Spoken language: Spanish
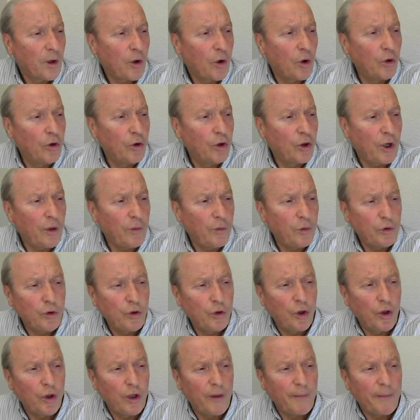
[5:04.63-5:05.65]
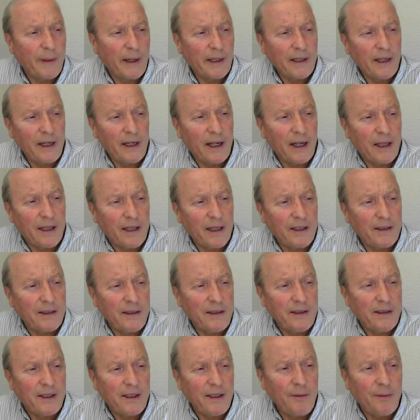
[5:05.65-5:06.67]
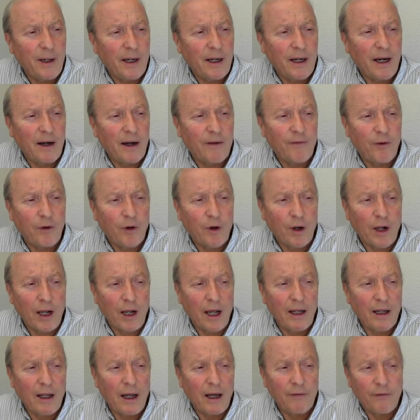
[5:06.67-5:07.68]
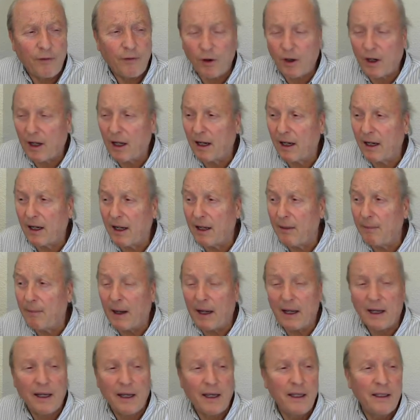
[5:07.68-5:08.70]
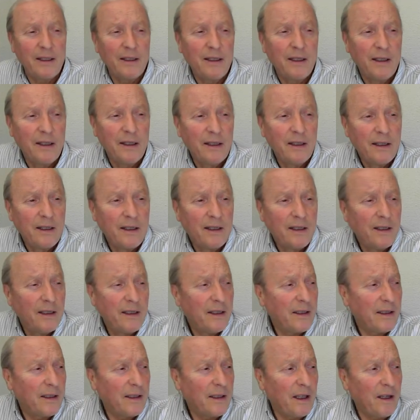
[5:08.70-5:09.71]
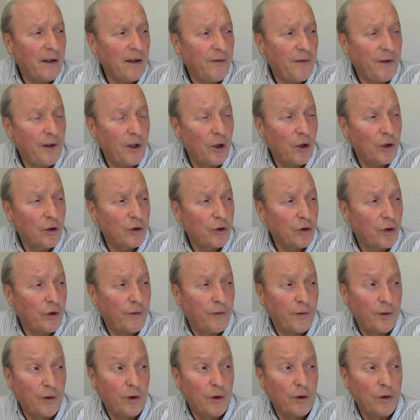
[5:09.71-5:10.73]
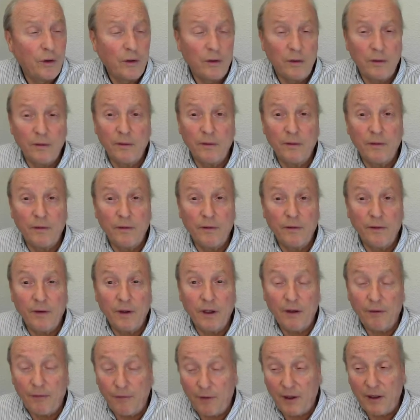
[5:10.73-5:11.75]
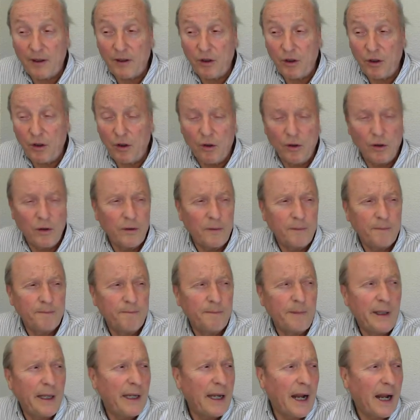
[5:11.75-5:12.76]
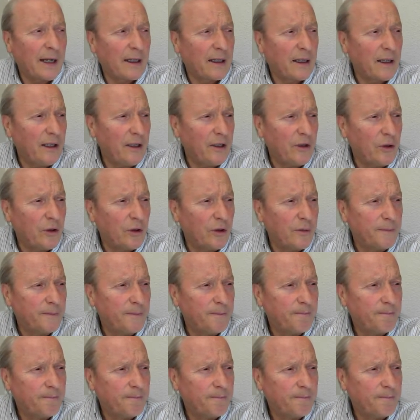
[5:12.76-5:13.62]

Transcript: contribuyó de manera decisiva a a forjar la imagen del filósofo efesio Heráclito.